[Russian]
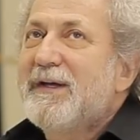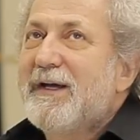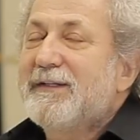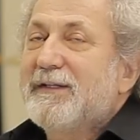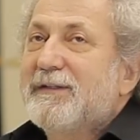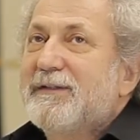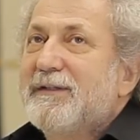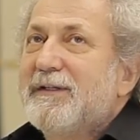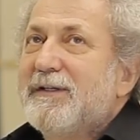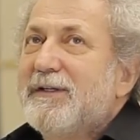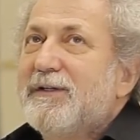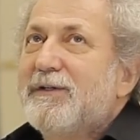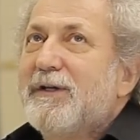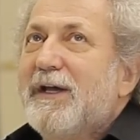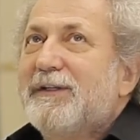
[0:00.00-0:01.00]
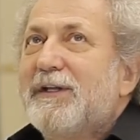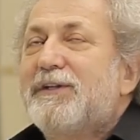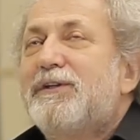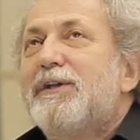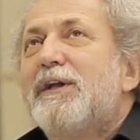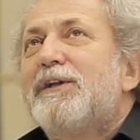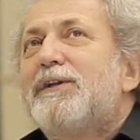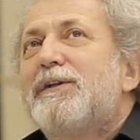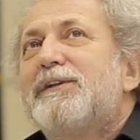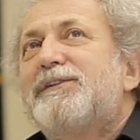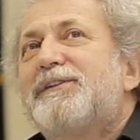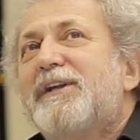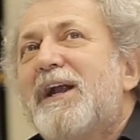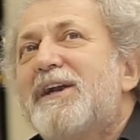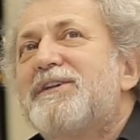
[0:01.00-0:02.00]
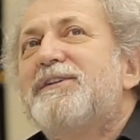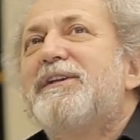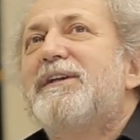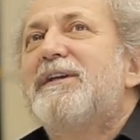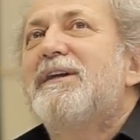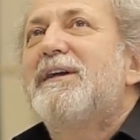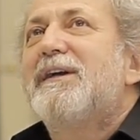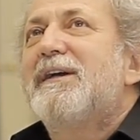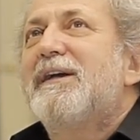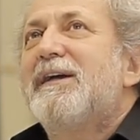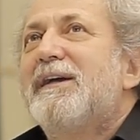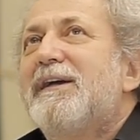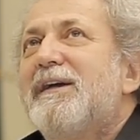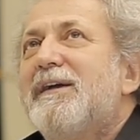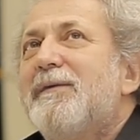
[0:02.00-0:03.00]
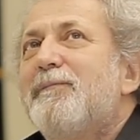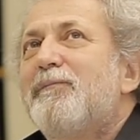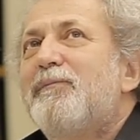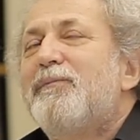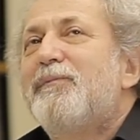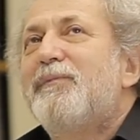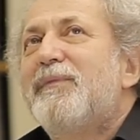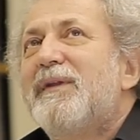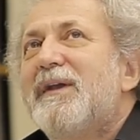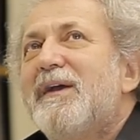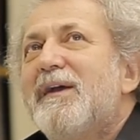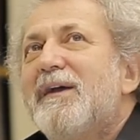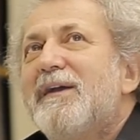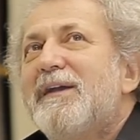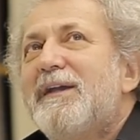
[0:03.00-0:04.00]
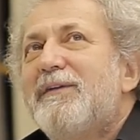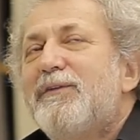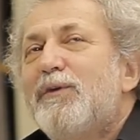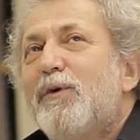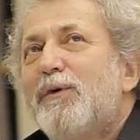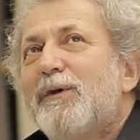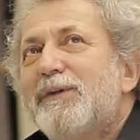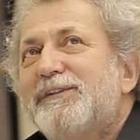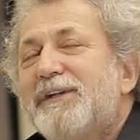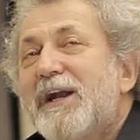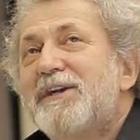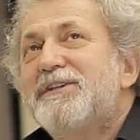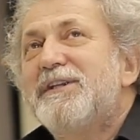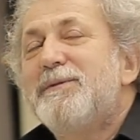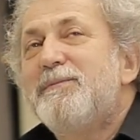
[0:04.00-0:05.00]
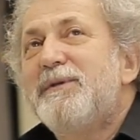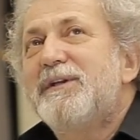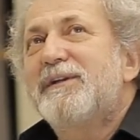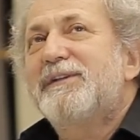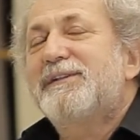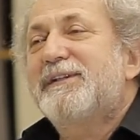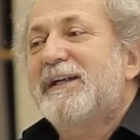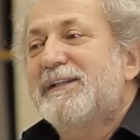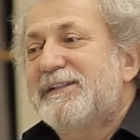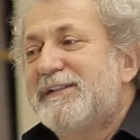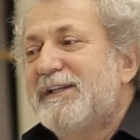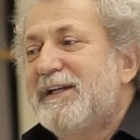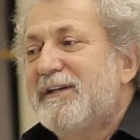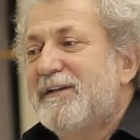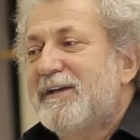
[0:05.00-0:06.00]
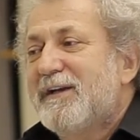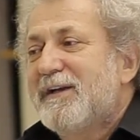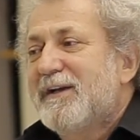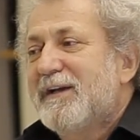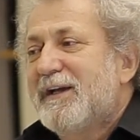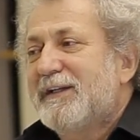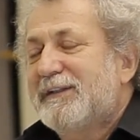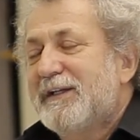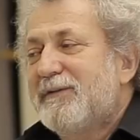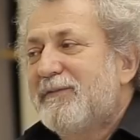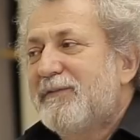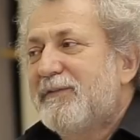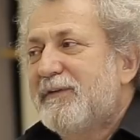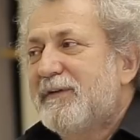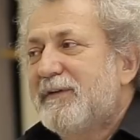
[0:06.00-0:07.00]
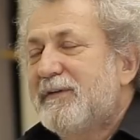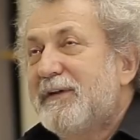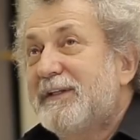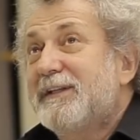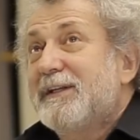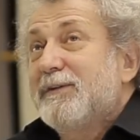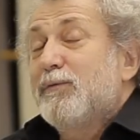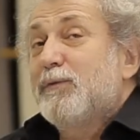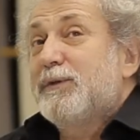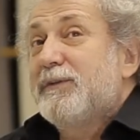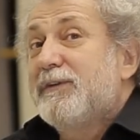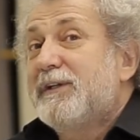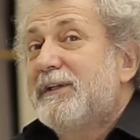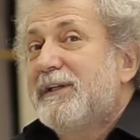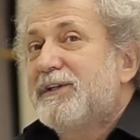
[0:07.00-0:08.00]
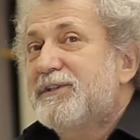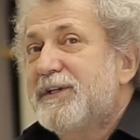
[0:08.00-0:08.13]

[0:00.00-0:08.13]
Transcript: этот, этот страшный, эм, ее страшный мир страстей этой, э, этой удивительной